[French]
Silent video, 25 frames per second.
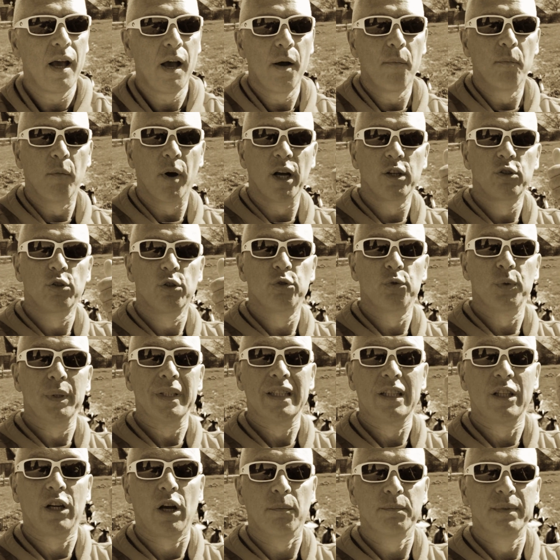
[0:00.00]
Moi je suis
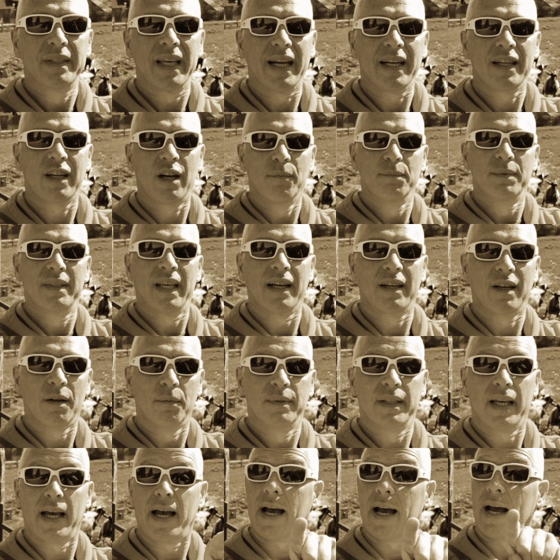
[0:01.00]
comme ça, comme ça,
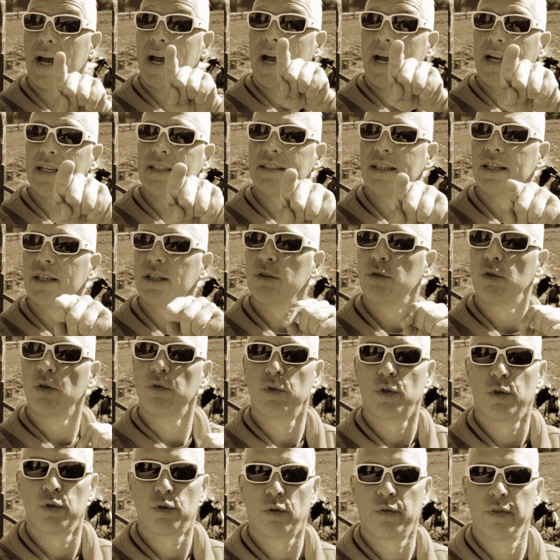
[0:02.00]
comme ça, à l'idée de
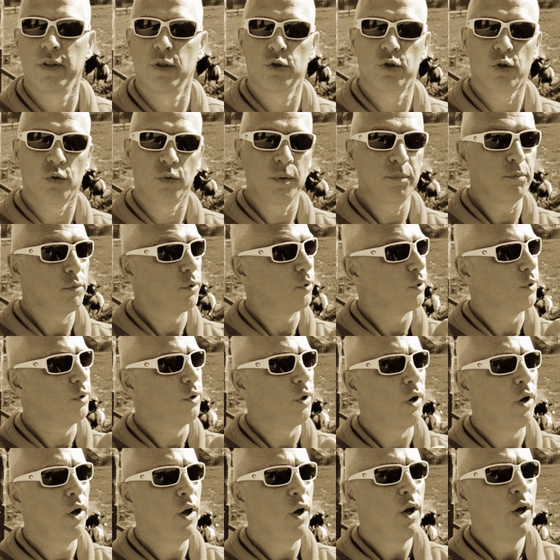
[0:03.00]
vous retrouver aujourd'hui pour
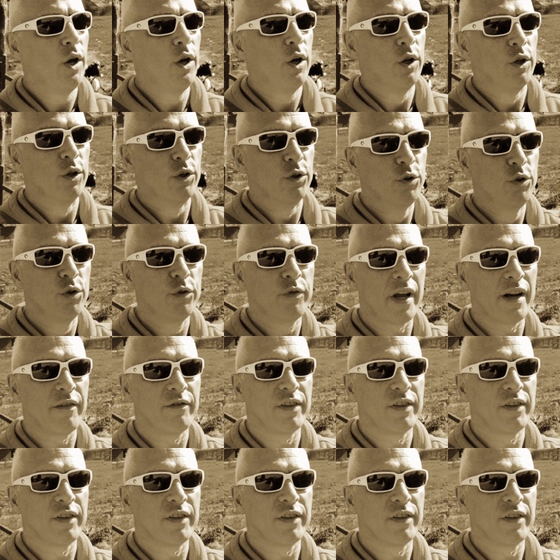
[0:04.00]
une nouvelle